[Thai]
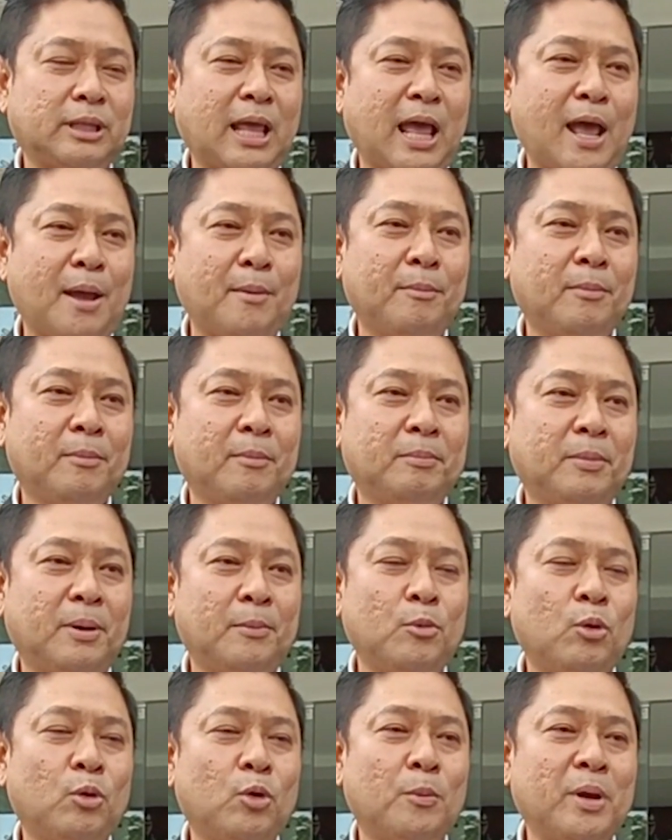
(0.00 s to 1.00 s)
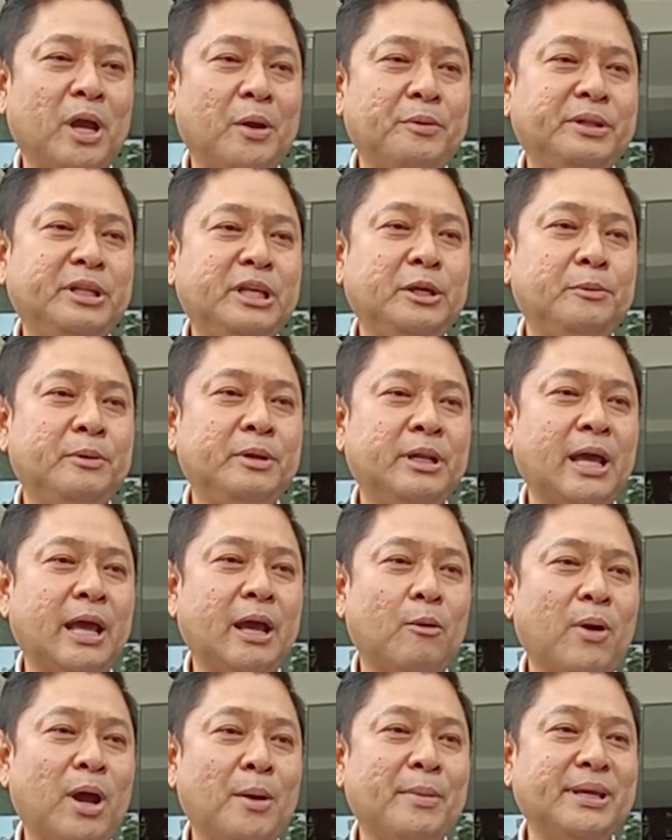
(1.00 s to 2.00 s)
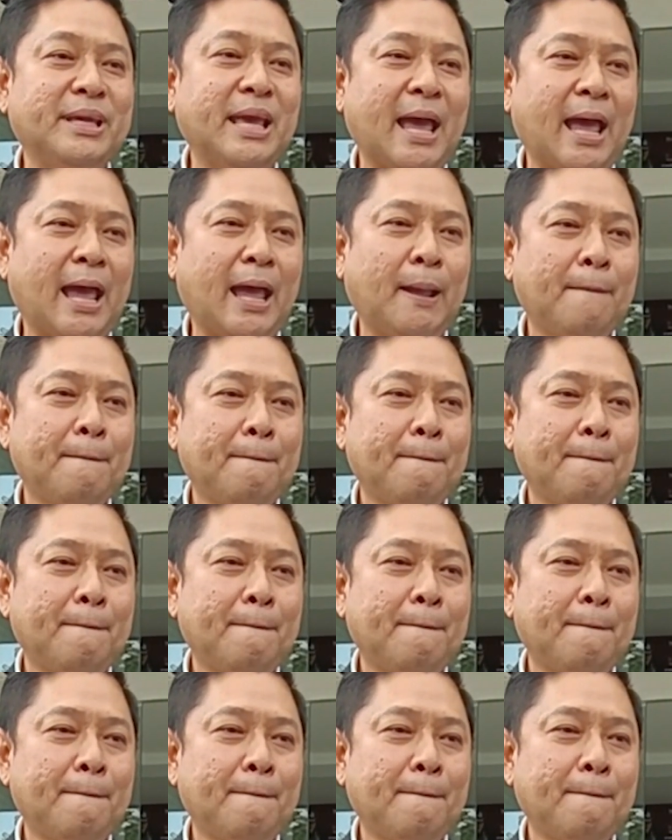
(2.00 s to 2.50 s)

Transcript: ตามประมวลกฎหมายวิธีพิจารณาความอาญา